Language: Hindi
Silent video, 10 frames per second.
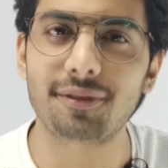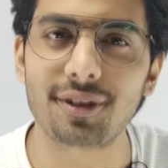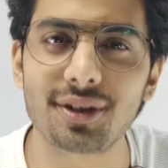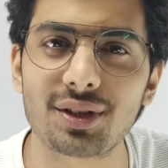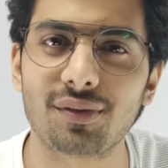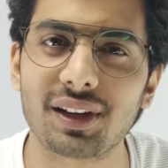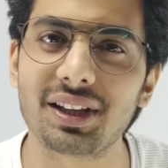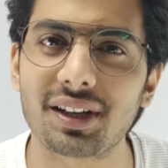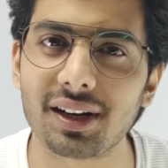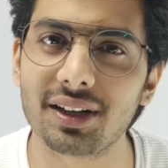वर्स्ट
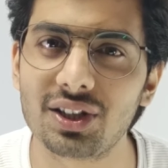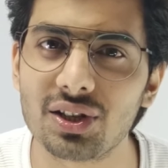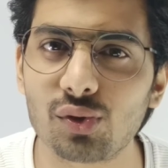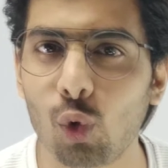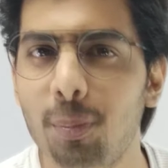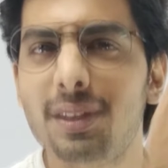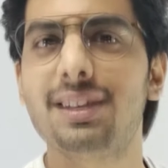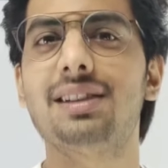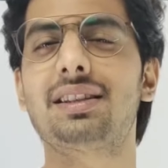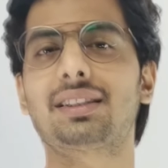वेदर कंडीशन को भी
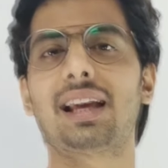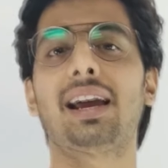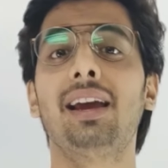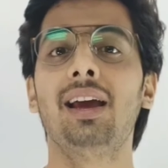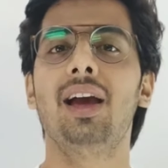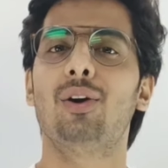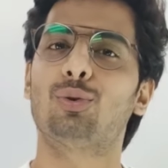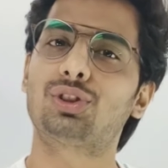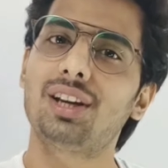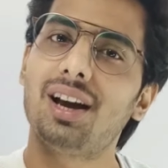झेल सकता है
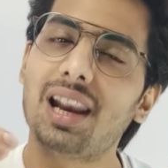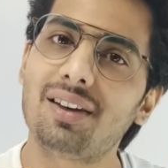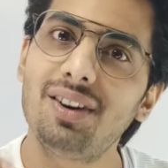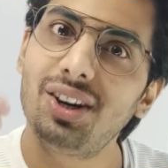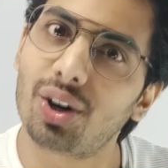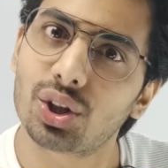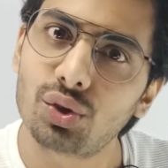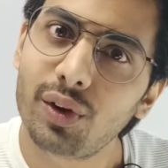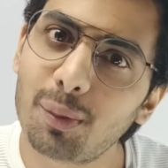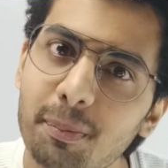उसके अलावा
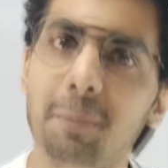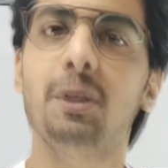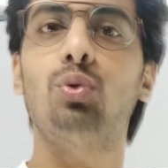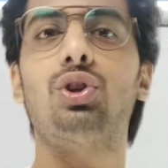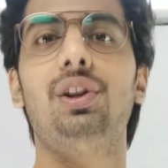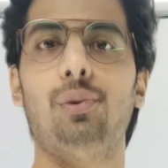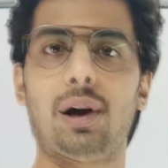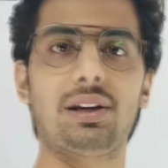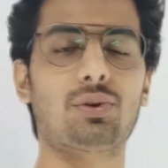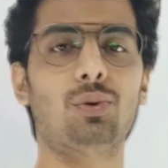अर्थक्विक में भी कुछ नहीं
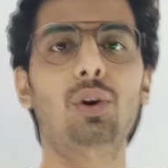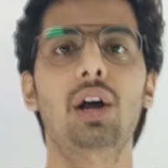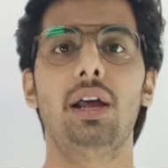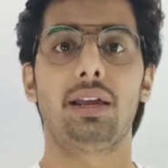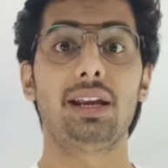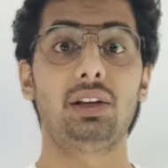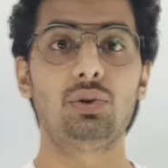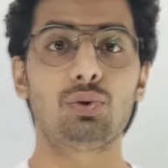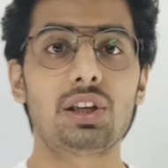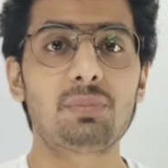होगा इसको इट
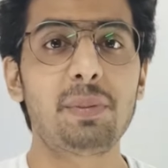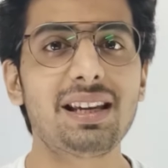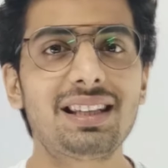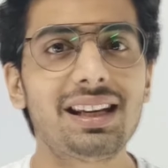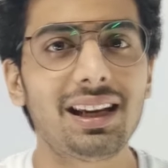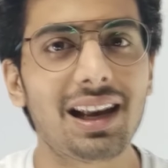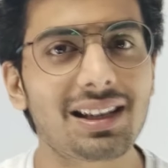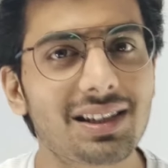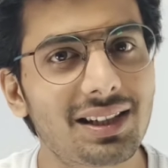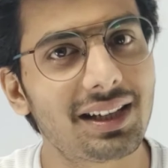यूजेस बेसिक
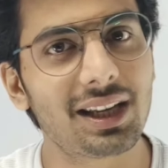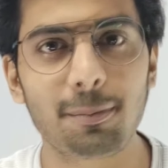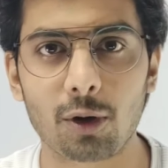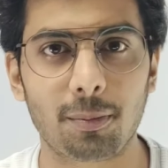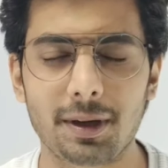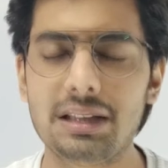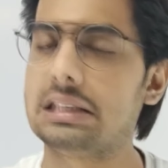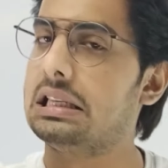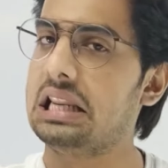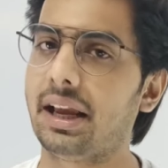इलास्टिसिटी की प्रॉपर्टीज
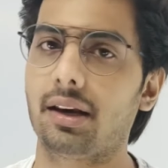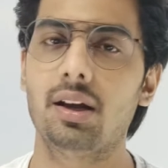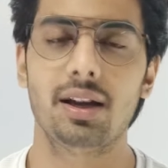लेकिन